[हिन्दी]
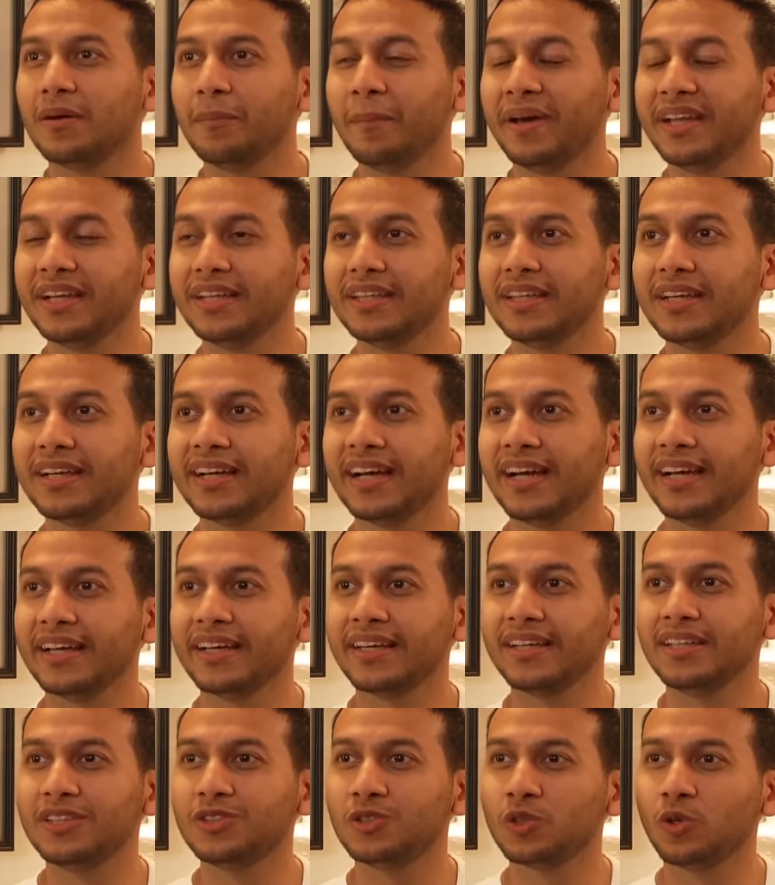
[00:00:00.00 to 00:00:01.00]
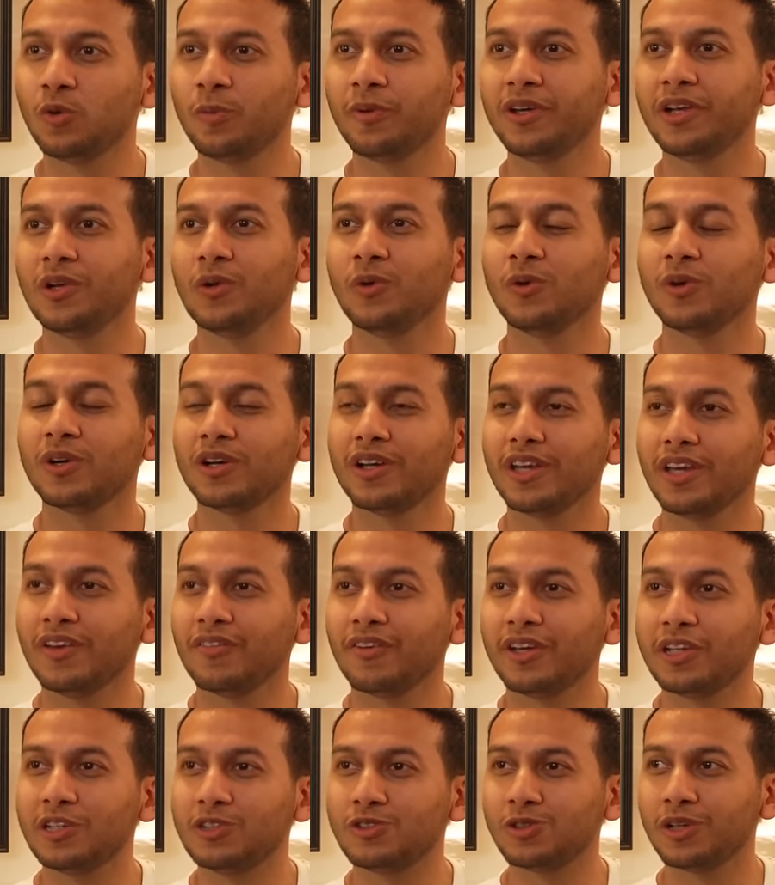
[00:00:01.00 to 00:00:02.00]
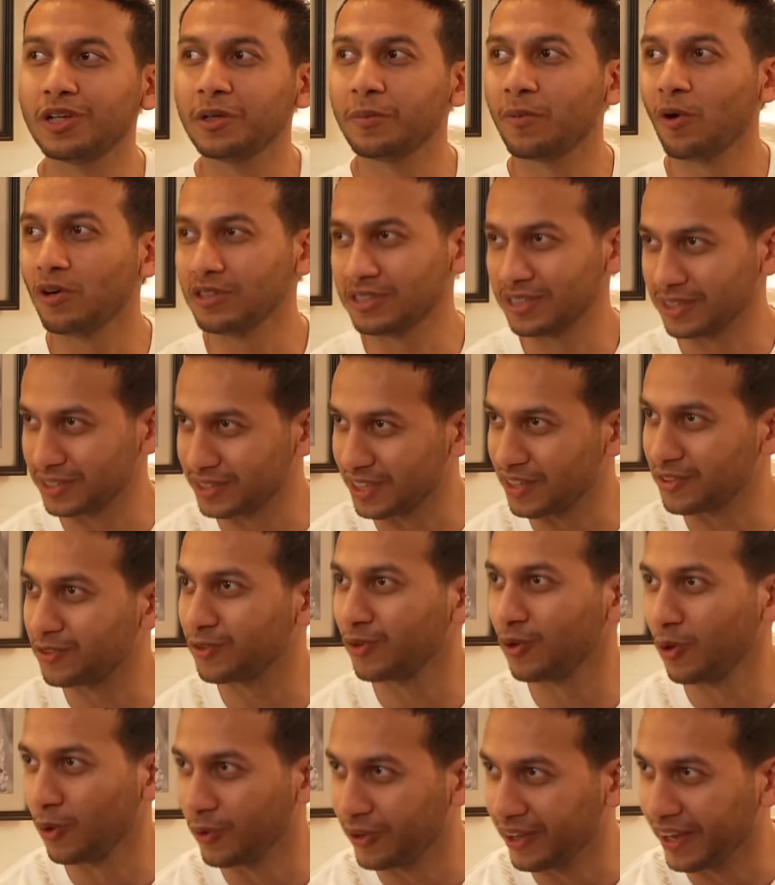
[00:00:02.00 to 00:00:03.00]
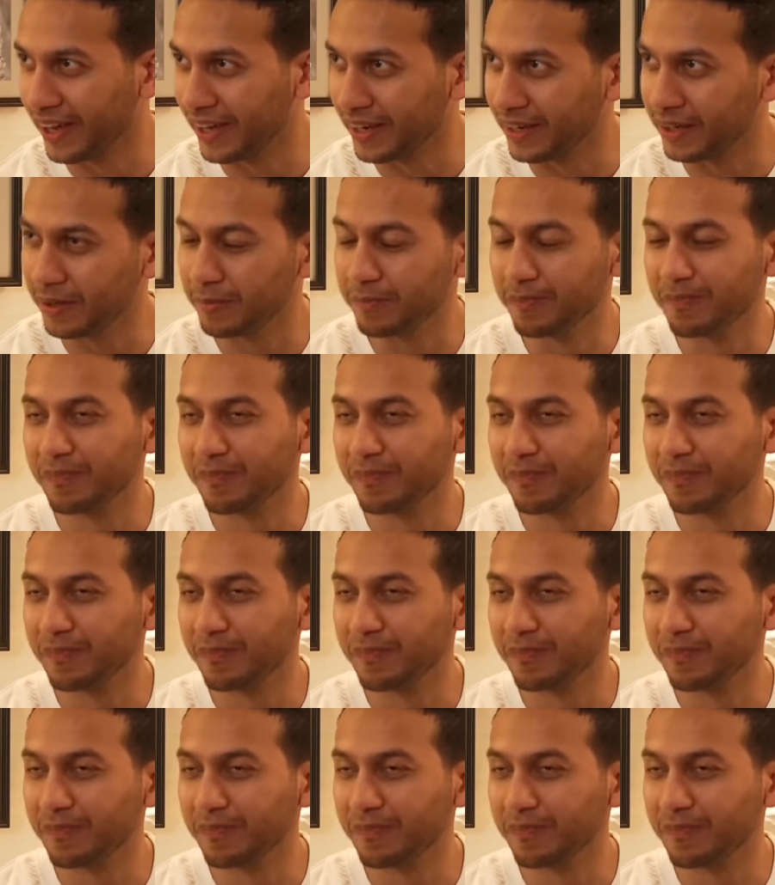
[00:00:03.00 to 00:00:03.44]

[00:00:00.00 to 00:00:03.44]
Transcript: मैंने देखा है कि जो भी लोग इवेंचुअली बहुत सक्सेसफुल होते हैं ना